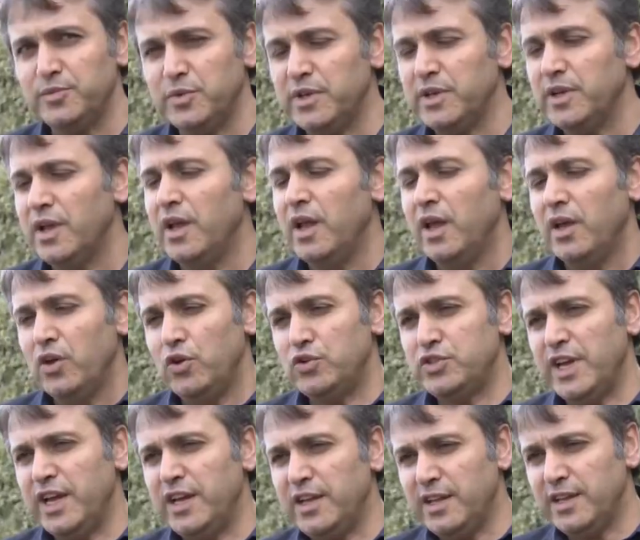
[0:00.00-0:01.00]
Salamı
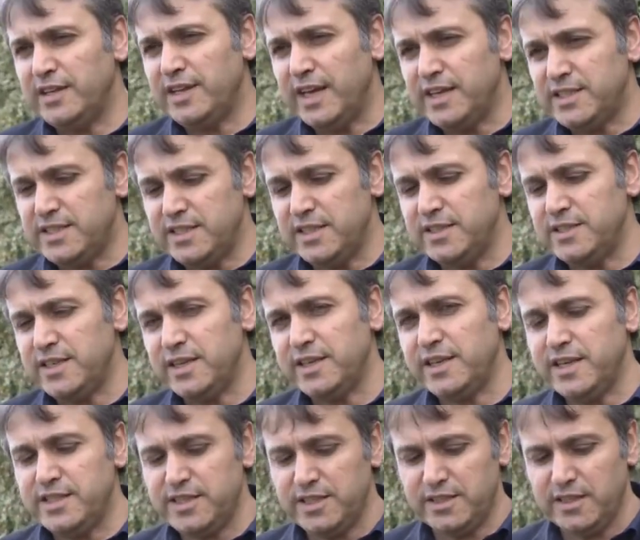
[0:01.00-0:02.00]
özellikle
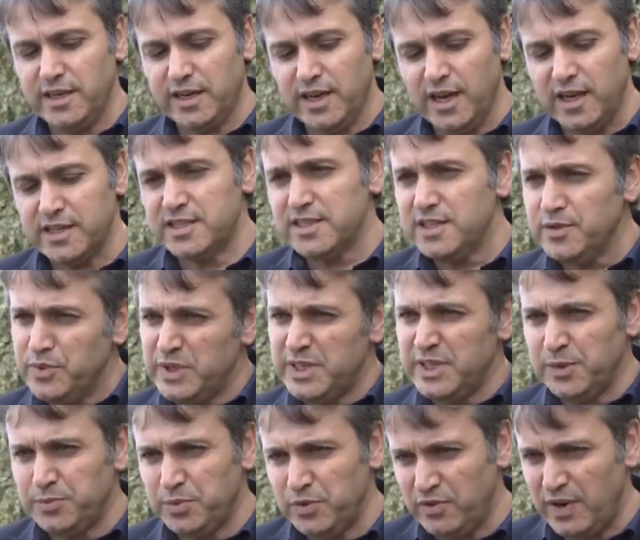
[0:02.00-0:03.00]
kestiğinizde kesitte
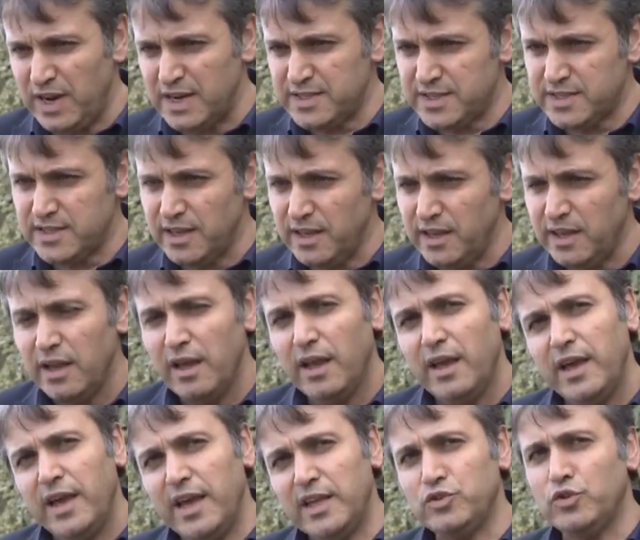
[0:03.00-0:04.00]
kaslı bir yapı varsa
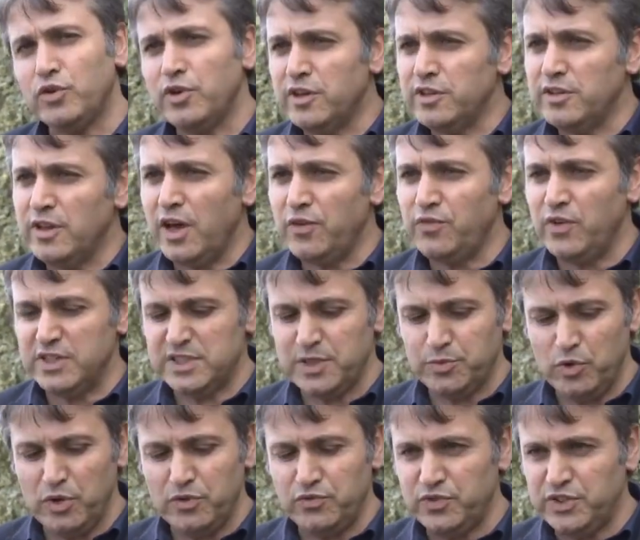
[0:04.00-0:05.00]
et oranı daha
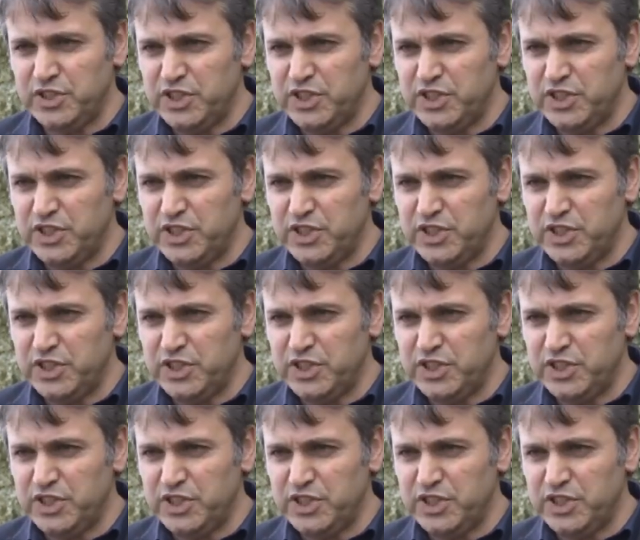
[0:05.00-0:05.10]
fazla.